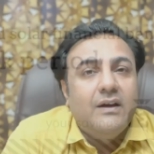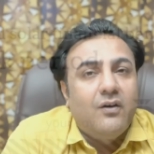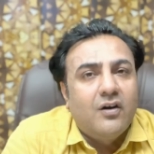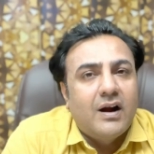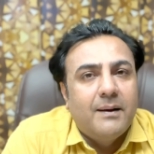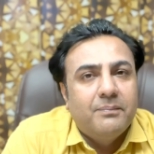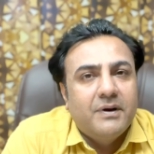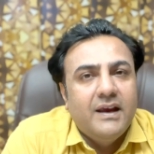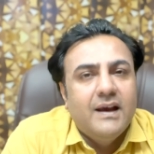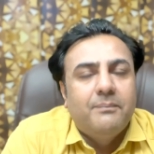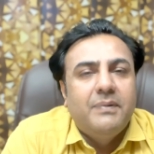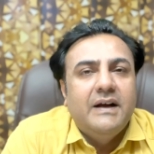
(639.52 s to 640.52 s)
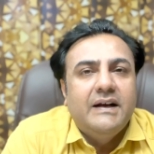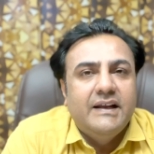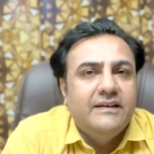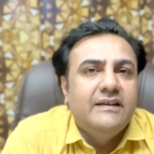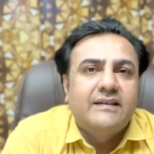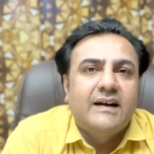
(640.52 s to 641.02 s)
और आपके यहाँ पे
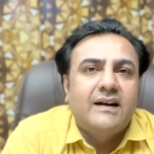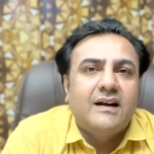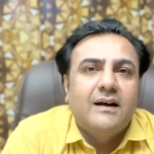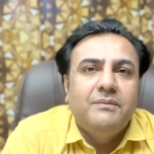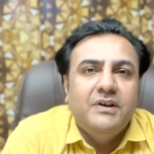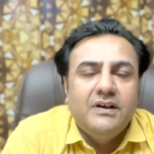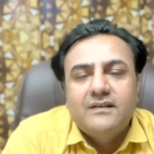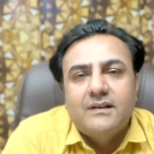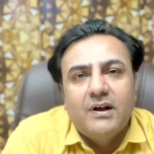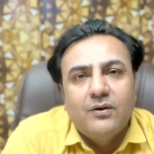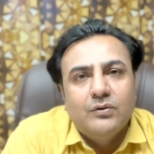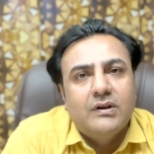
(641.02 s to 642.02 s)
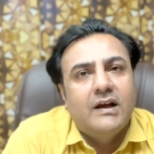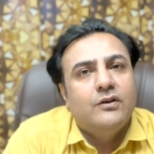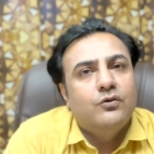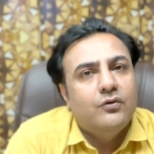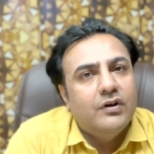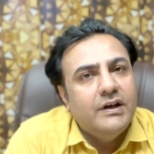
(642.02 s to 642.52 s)
डीजी सेट का भी इस्तेमाल होता है
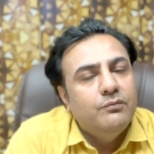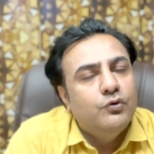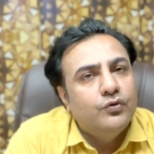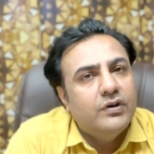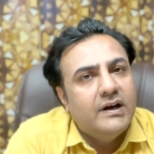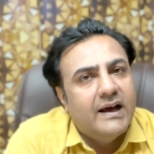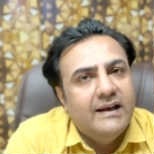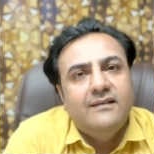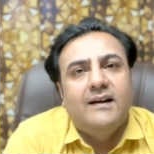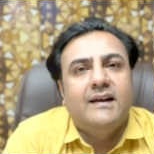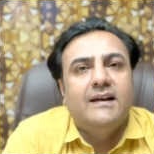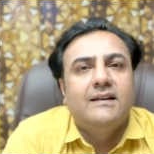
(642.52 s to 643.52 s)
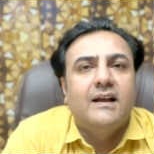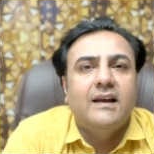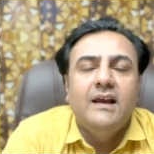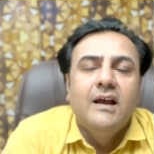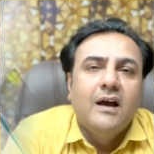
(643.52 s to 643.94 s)
तो करीब दो से ढाई साल के अंदर ही